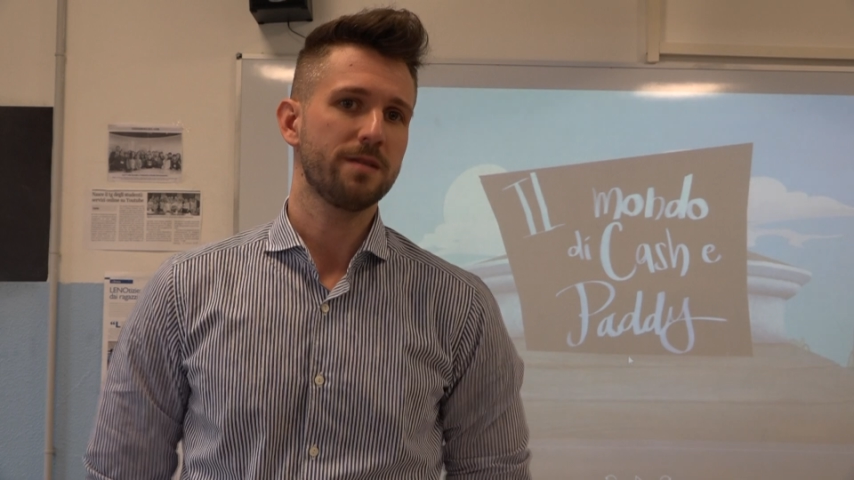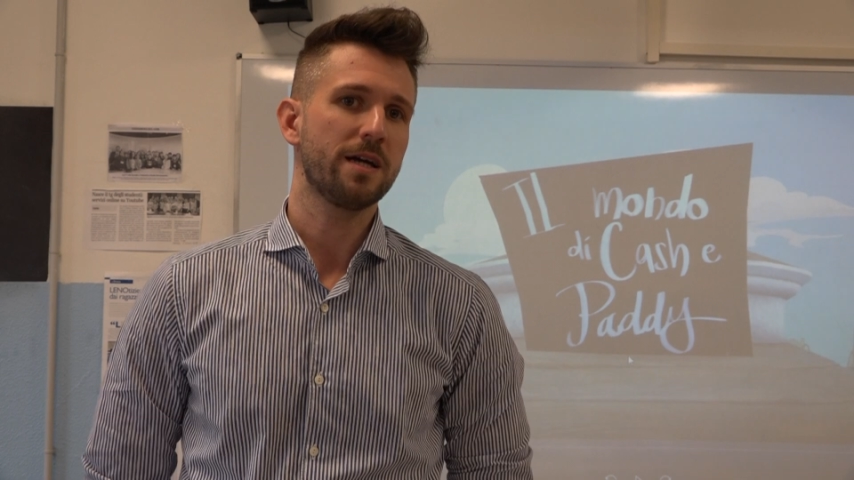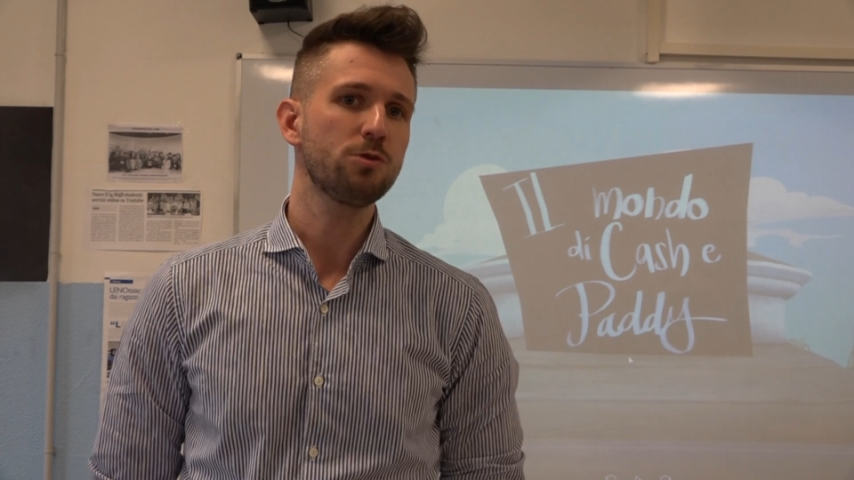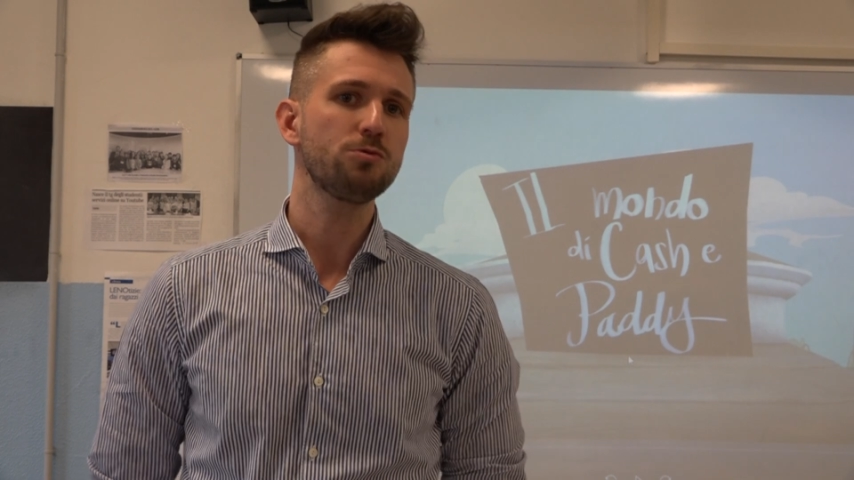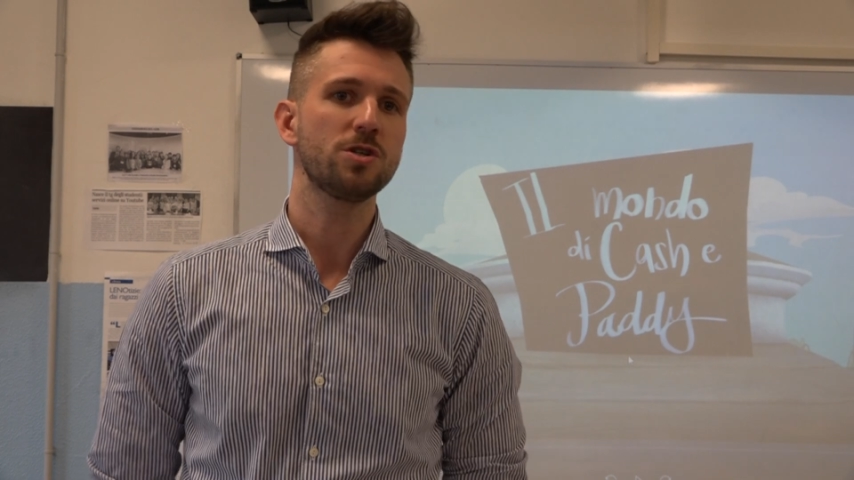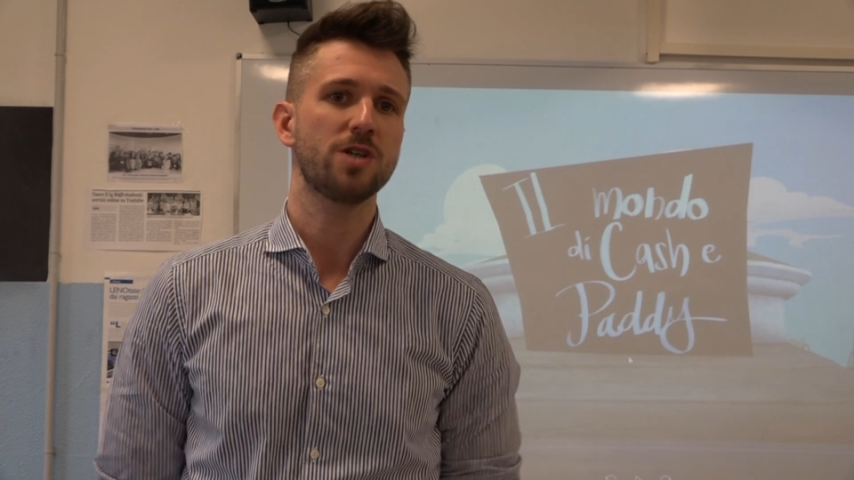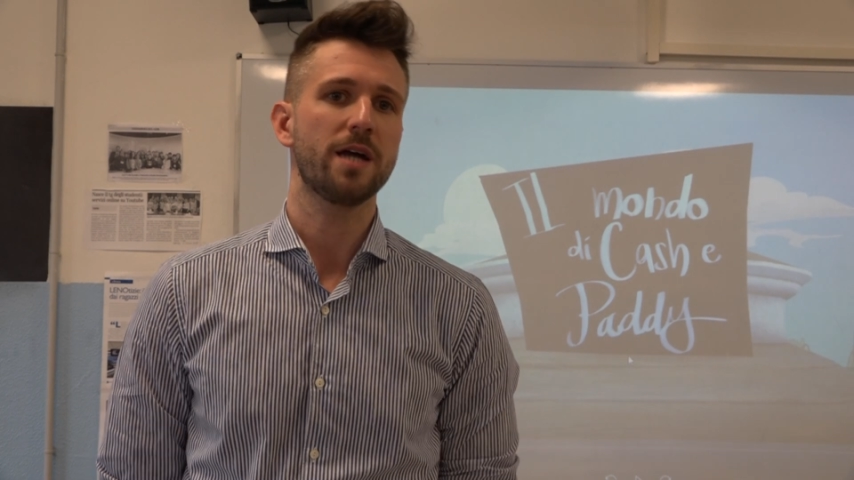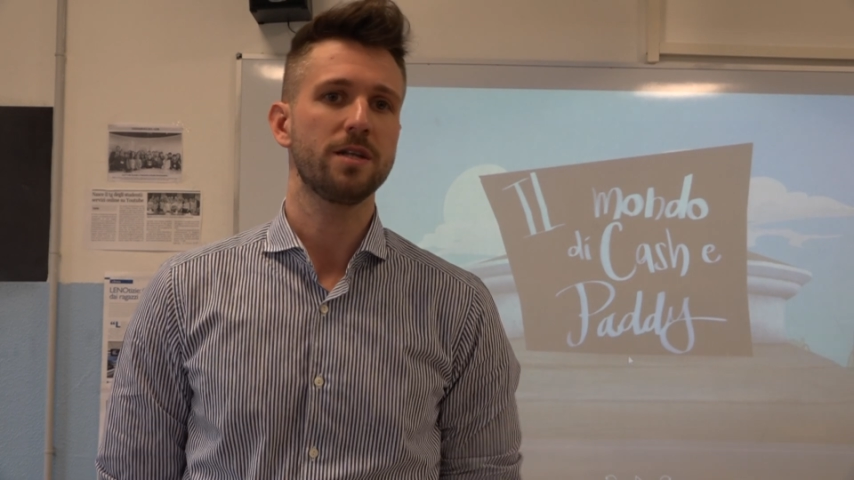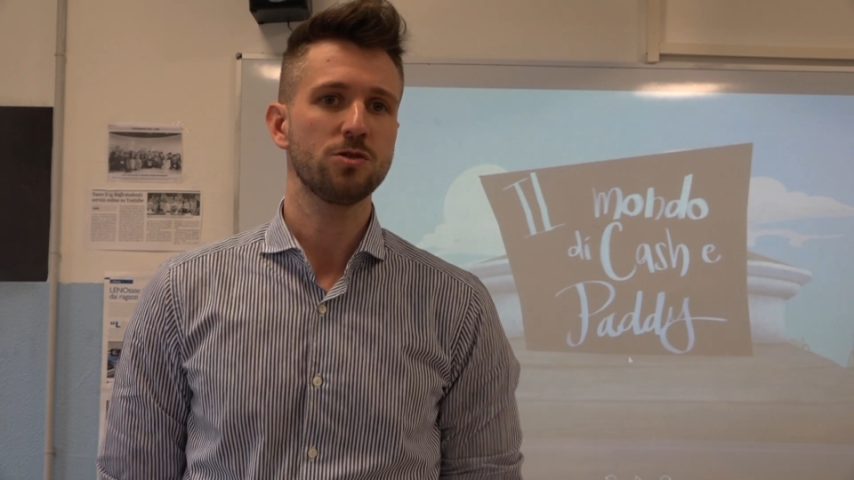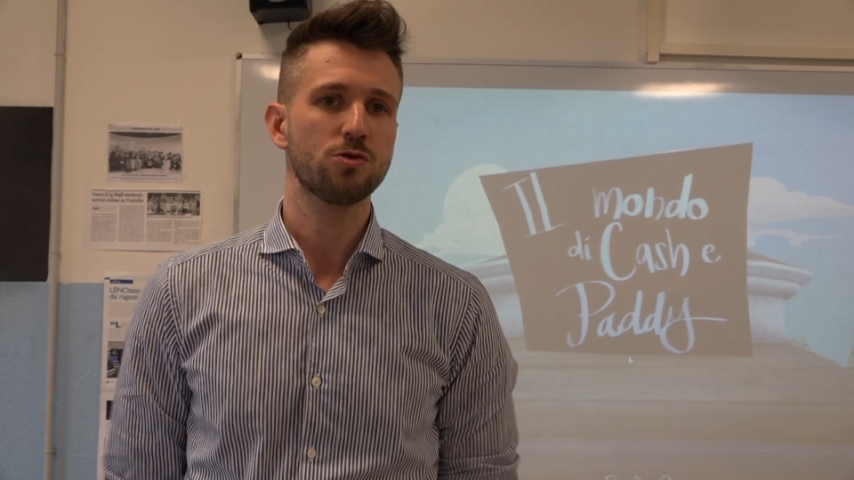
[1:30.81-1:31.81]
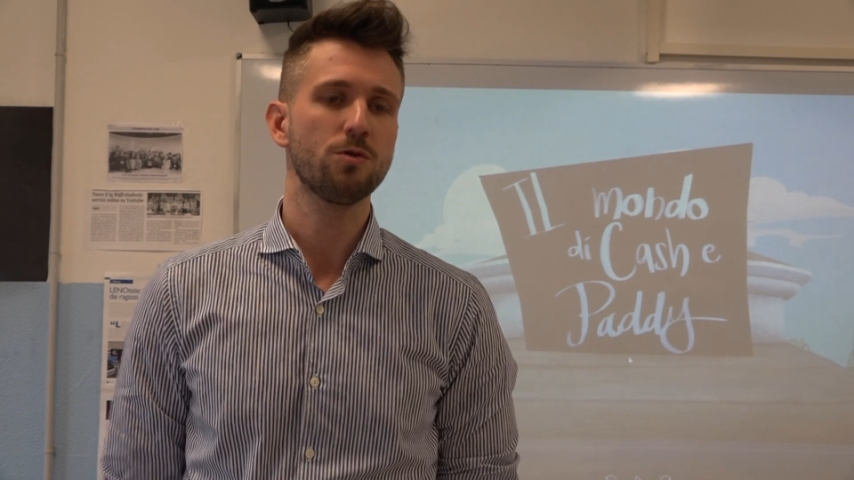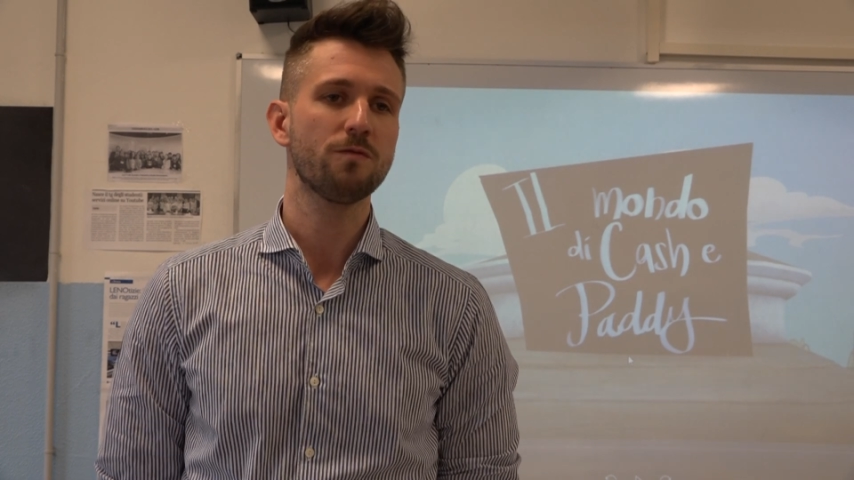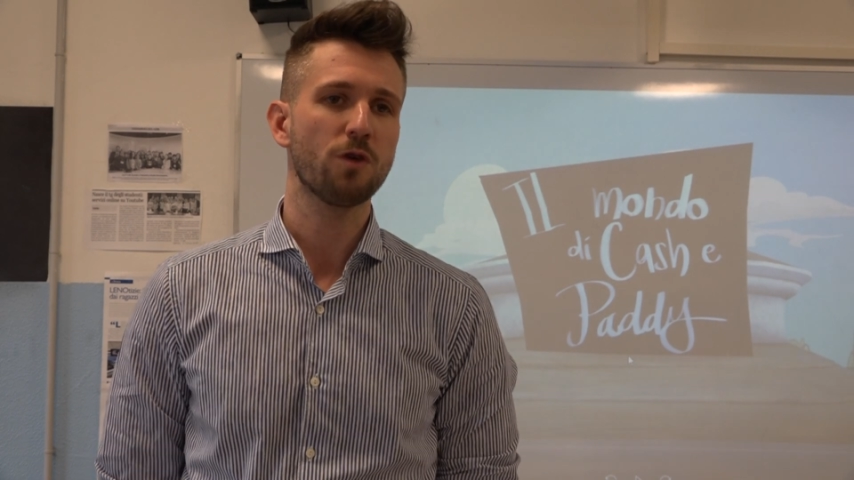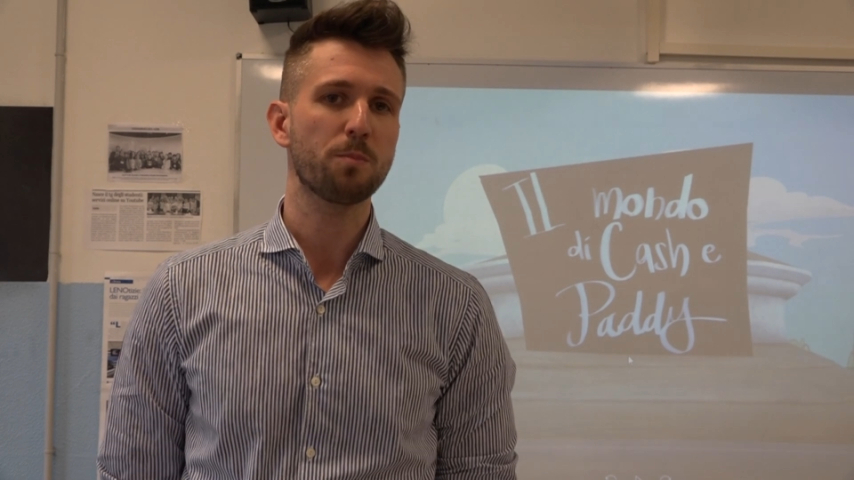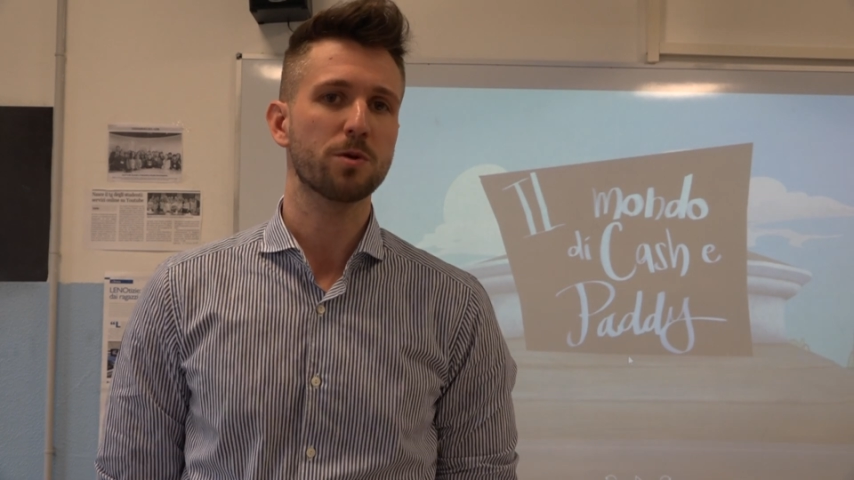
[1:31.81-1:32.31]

Dagli 11 anni in su voi